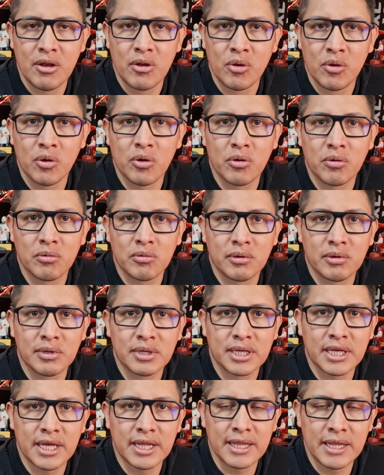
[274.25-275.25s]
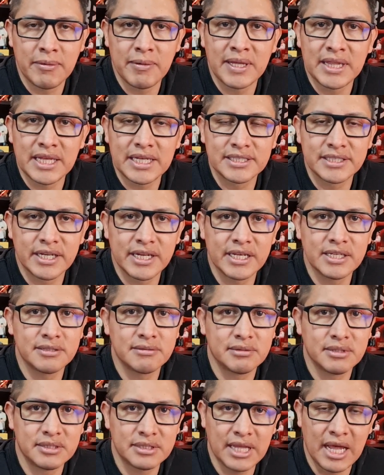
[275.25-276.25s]
Lo que deben de hacer
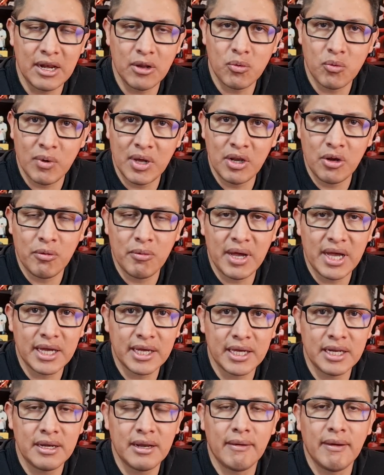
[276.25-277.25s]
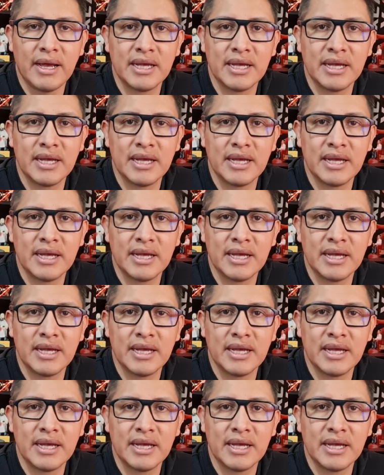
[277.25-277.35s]
es tal cual lo bajen,